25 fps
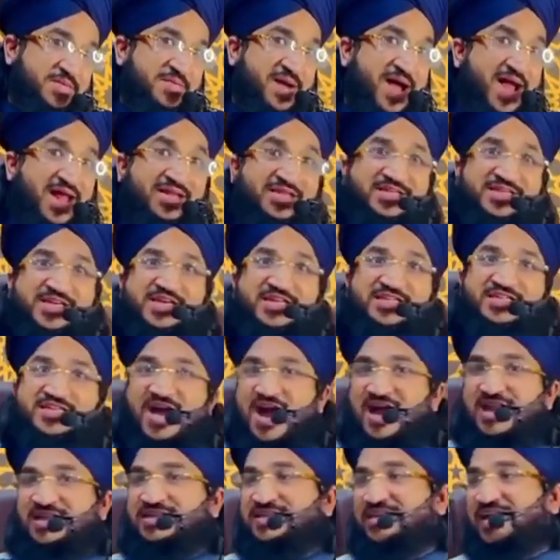ईमान की
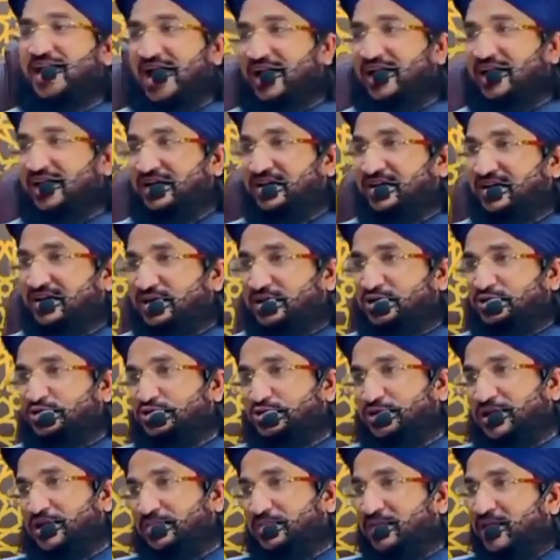जान क्या है
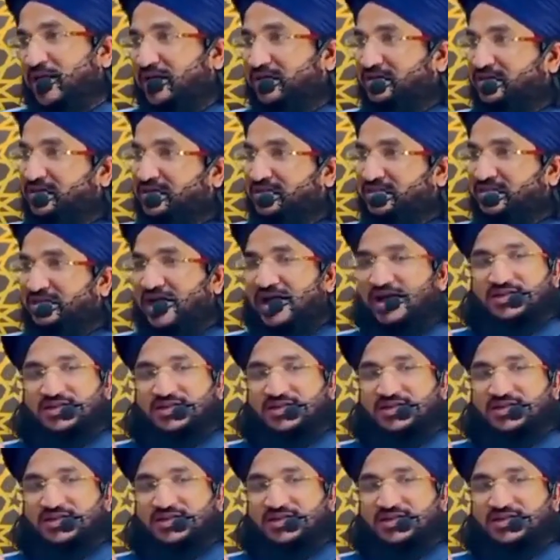रसूल पाक की